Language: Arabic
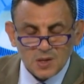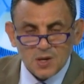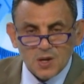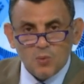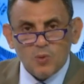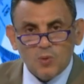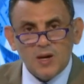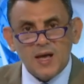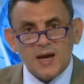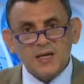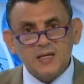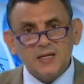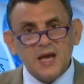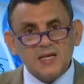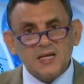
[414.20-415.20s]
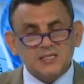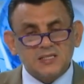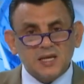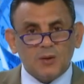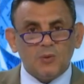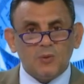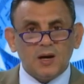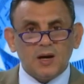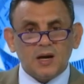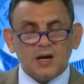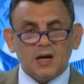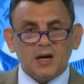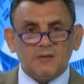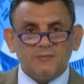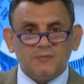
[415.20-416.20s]
ولكن أجزع
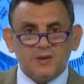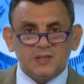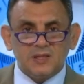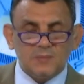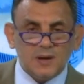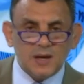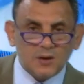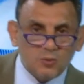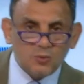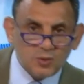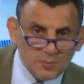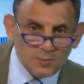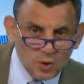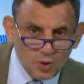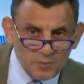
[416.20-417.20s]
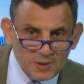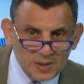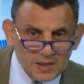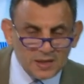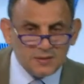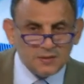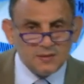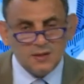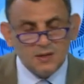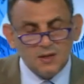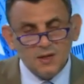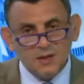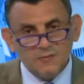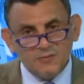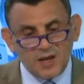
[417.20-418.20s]
وأخاف عندما أكون مهملا
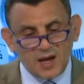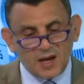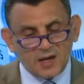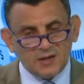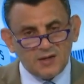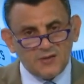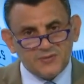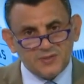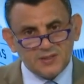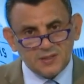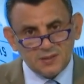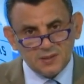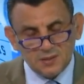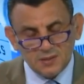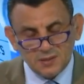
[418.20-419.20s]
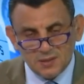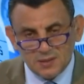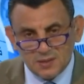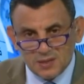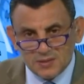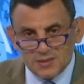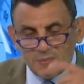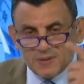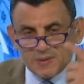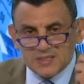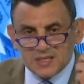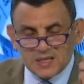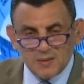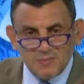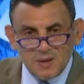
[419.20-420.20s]
في حق نفسي إذا لبست
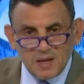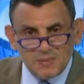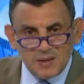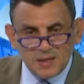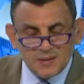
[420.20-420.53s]
الكمامة